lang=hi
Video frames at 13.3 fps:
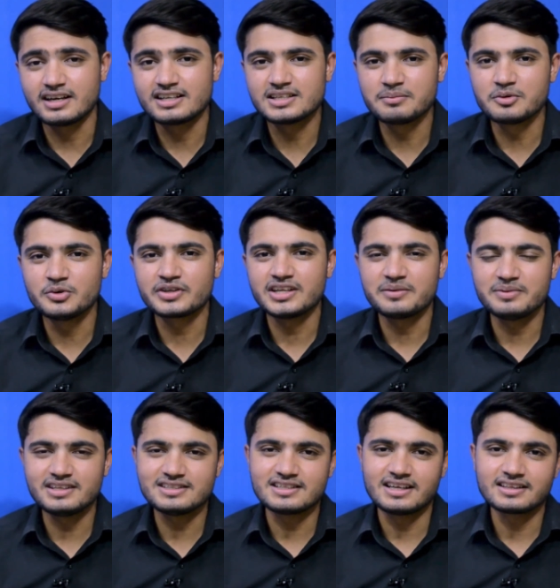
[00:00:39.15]
था जब लोग ये भी
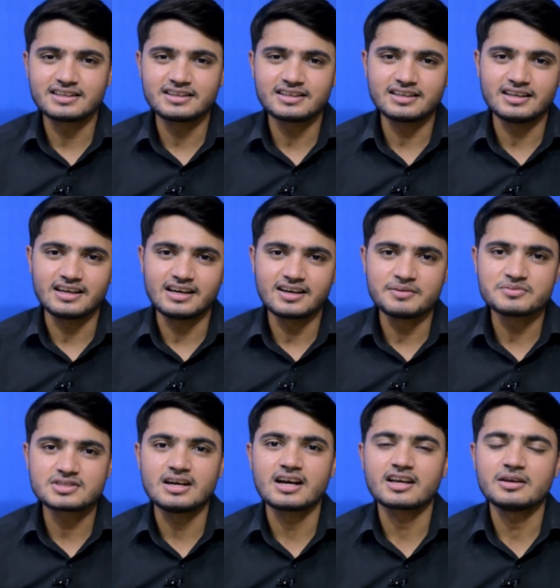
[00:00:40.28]
नहीं जानते थे कि यार
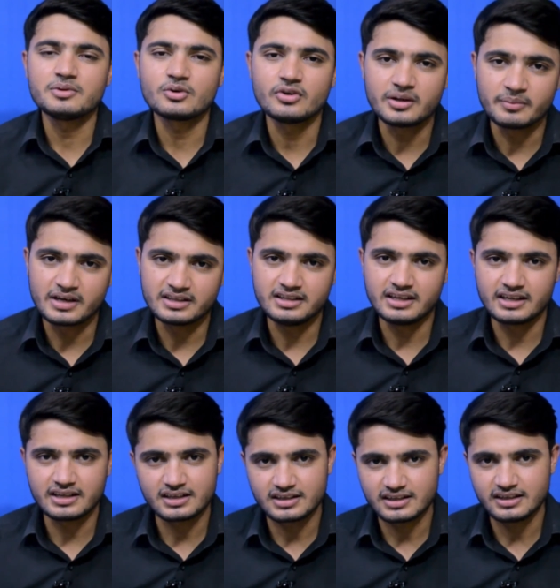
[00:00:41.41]
हमसे आगे भी कोई आबादी
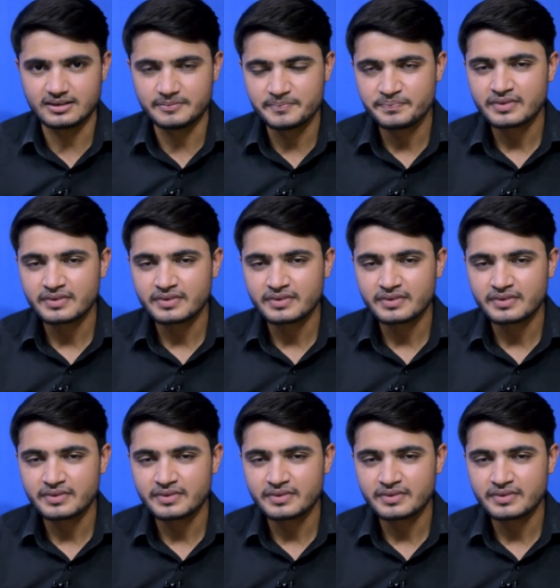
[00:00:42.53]
है या नहीं है